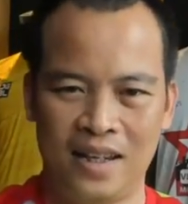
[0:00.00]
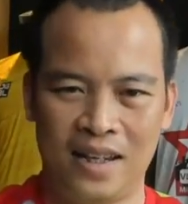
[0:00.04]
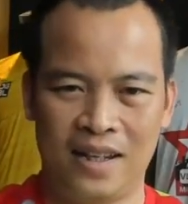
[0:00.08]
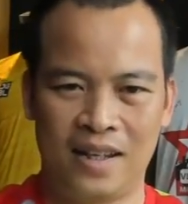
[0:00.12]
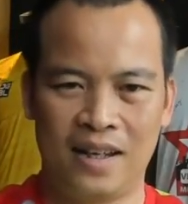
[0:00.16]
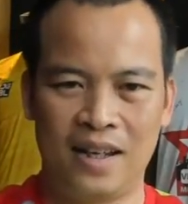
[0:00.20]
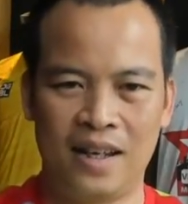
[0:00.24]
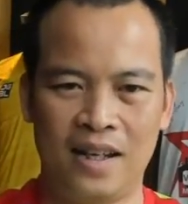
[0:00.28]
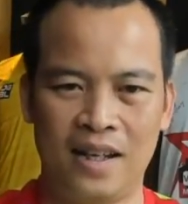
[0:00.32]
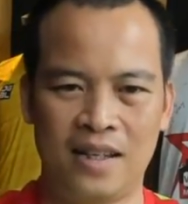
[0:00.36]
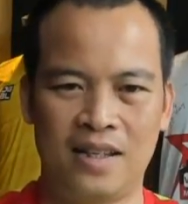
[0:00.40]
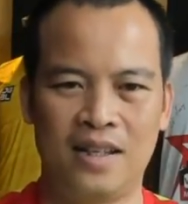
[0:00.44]

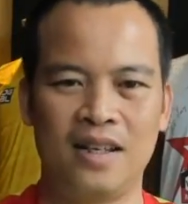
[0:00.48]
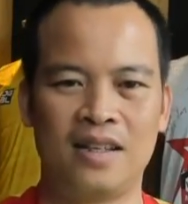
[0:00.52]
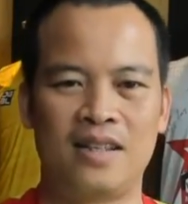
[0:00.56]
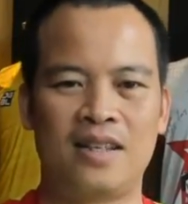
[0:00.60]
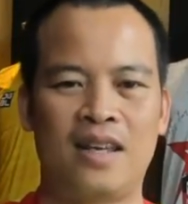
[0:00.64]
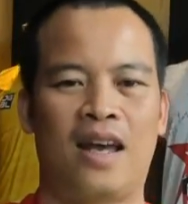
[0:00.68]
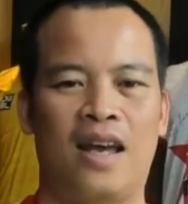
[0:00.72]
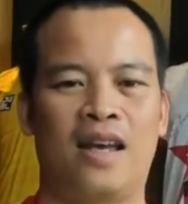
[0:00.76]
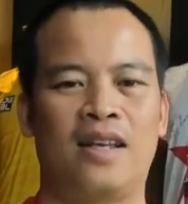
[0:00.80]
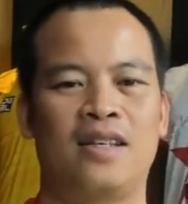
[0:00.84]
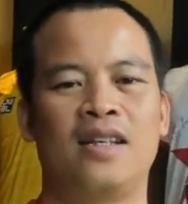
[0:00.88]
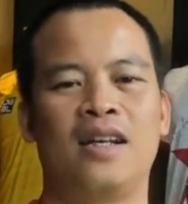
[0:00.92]
đấy là chia
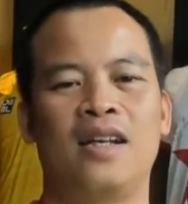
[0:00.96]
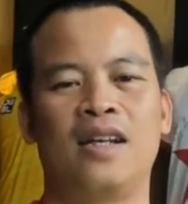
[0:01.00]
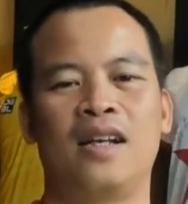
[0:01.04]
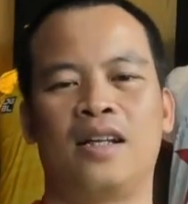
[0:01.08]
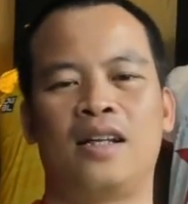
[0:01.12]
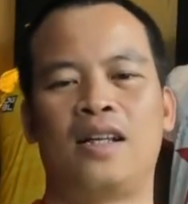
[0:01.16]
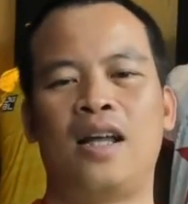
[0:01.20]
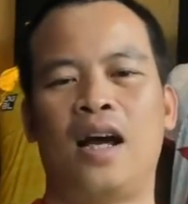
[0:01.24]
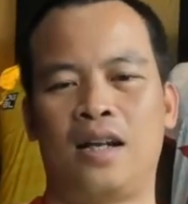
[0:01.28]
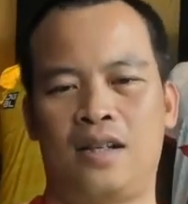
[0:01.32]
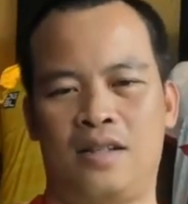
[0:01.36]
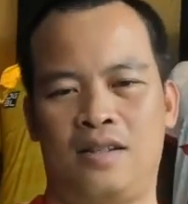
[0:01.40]
sẻ rất là
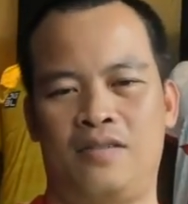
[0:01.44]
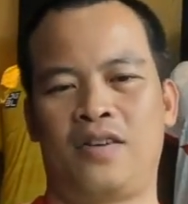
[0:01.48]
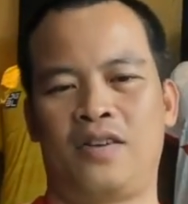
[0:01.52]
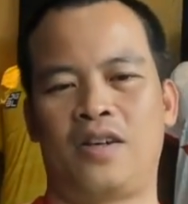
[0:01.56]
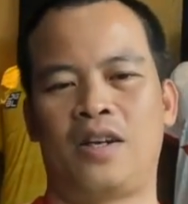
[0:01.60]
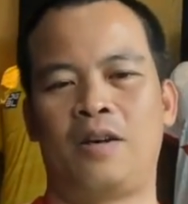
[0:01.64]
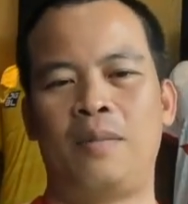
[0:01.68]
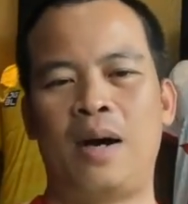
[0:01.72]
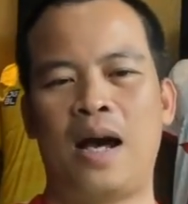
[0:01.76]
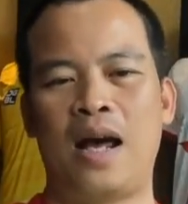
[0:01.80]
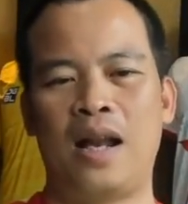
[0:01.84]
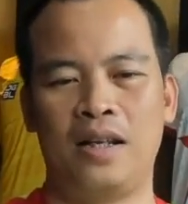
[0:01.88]
thật với
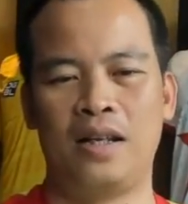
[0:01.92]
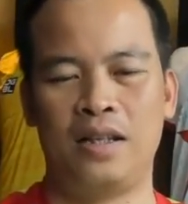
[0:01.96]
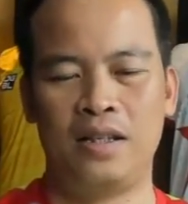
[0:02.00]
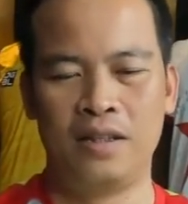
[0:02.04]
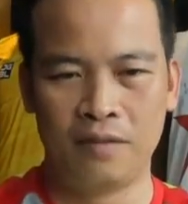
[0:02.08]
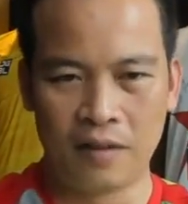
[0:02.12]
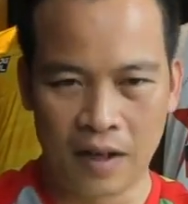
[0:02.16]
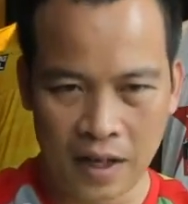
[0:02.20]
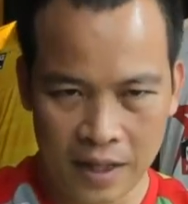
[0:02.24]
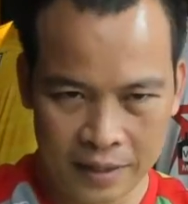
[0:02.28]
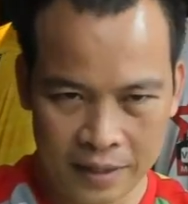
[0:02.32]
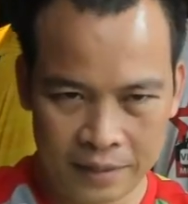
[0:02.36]
các bạn là như
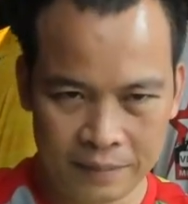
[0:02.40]
vậy